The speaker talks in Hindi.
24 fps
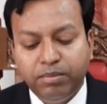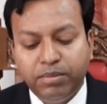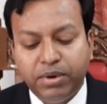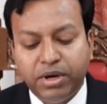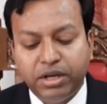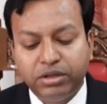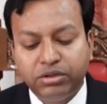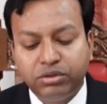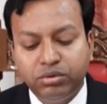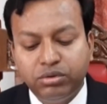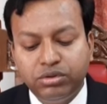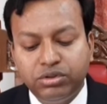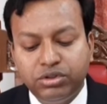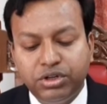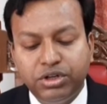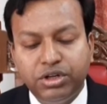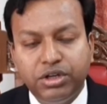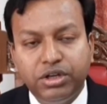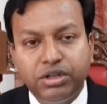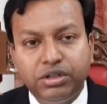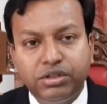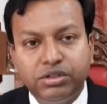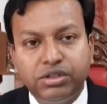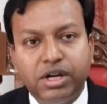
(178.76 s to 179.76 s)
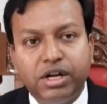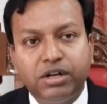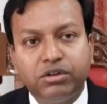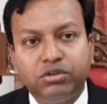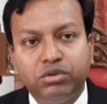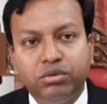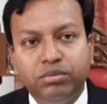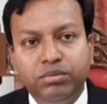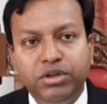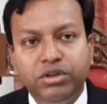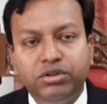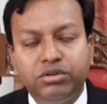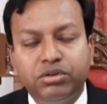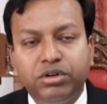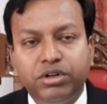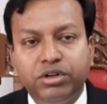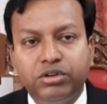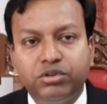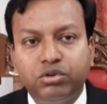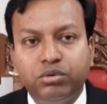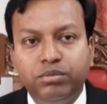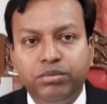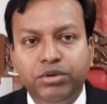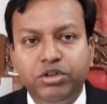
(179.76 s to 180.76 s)
506, 420
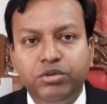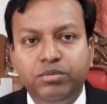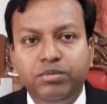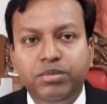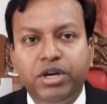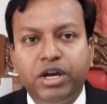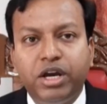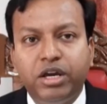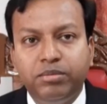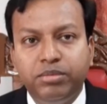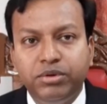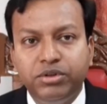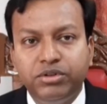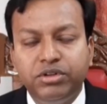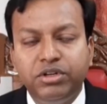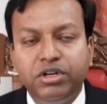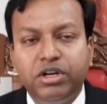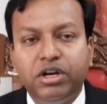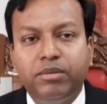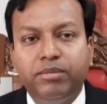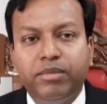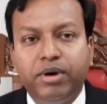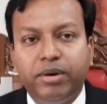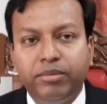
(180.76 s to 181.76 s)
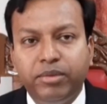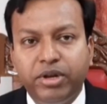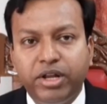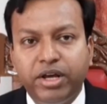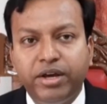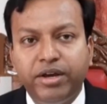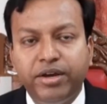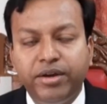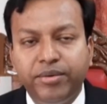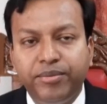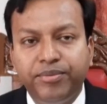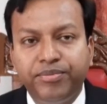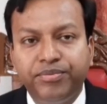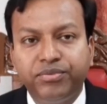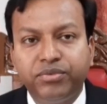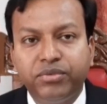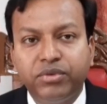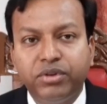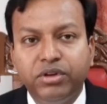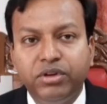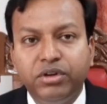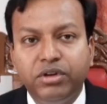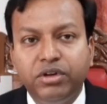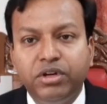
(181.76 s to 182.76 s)
और 120 भी आईपीसी का मामला है
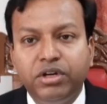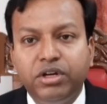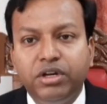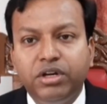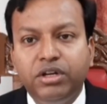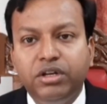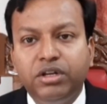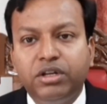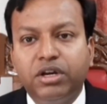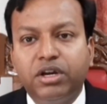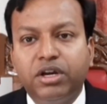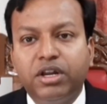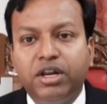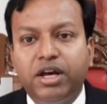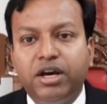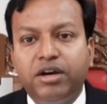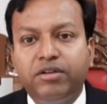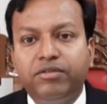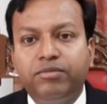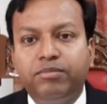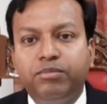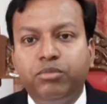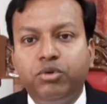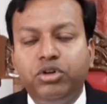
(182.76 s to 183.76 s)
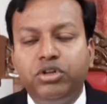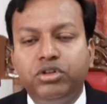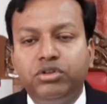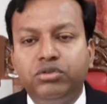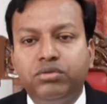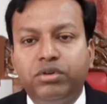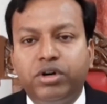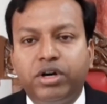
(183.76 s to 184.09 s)
इनके खिलाफ पुलिस